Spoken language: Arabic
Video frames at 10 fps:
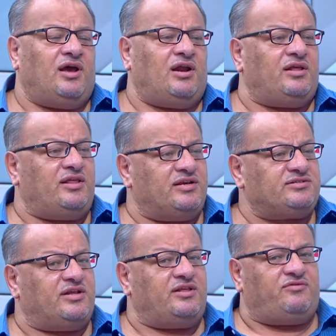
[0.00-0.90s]
الذي
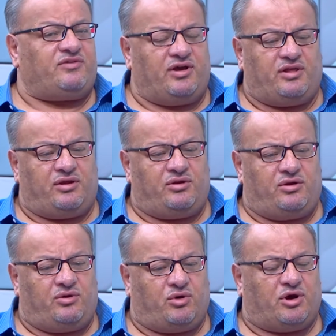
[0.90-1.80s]
يستضيف ايضا
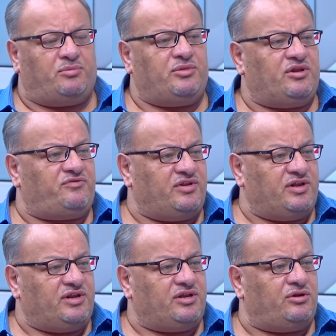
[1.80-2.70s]
نخب من
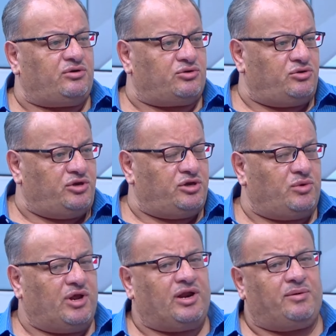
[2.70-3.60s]
الفنانين الاردنيين
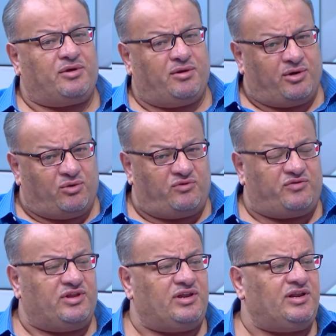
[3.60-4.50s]
والعرب كما هو
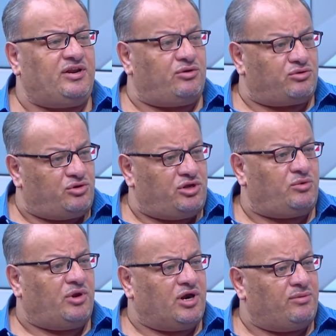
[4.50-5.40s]
الفنانين الاردنيين
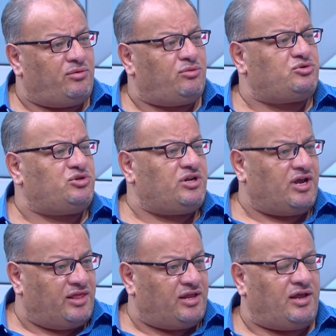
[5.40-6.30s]
والعرب الموجودين
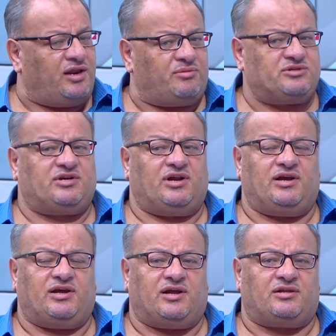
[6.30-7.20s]
ايضا على مسرح
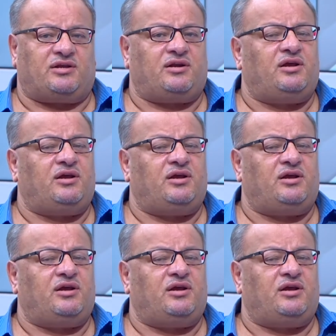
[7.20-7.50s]
القناطر